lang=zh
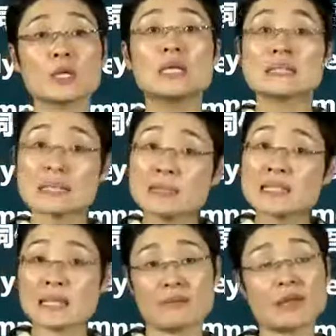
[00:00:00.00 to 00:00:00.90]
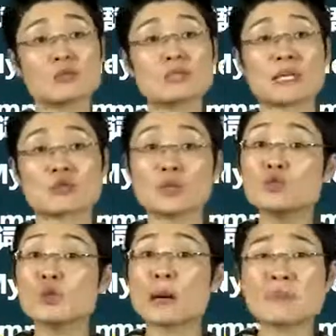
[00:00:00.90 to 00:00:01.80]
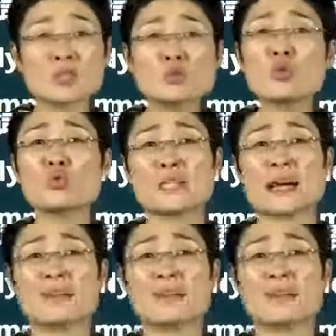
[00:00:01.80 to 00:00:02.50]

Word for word: 咱们讲完以后再说，一句话不能都加。